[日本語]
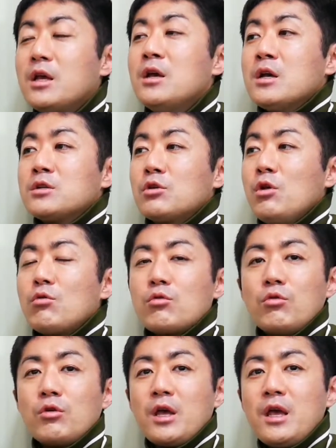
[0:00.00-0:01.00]
で、それを
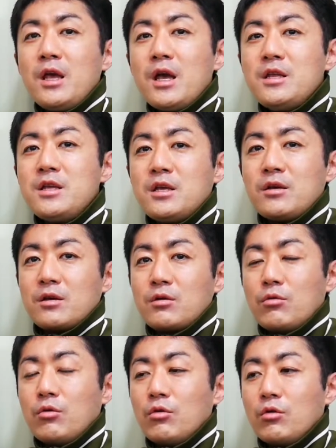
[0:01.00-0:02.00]
こう、エーアイ に、
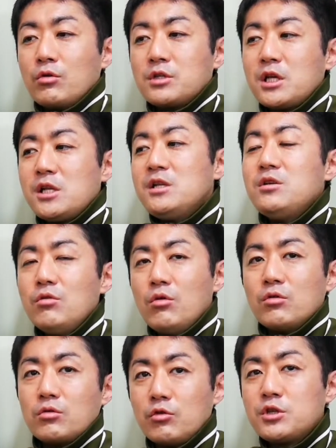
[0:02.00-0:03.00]
こう、責任
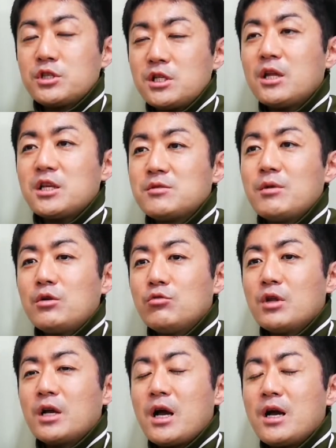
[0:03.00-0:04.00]
を押し付けてしまう
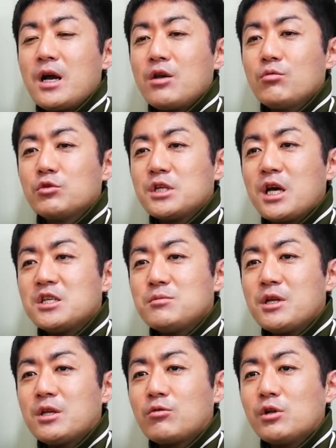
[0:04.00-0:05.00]
ような考えを持ち始
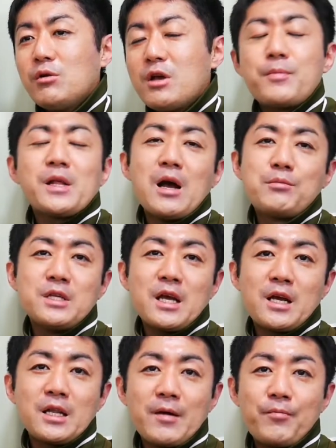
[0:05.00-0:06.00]
めた時は、やっぱり危な
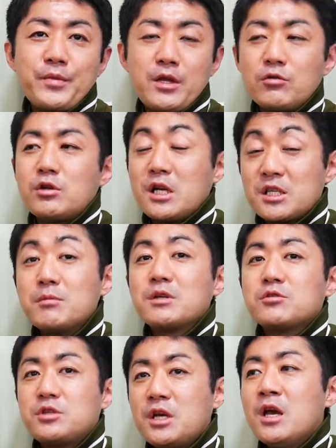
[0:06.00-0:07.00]
いかなっていう気がし
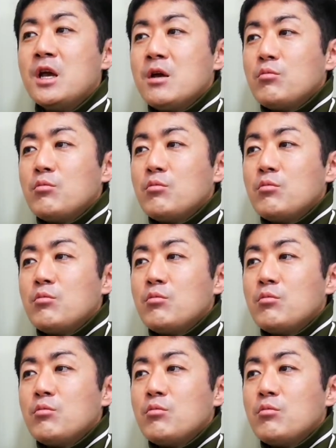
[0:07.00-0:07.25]
ますし、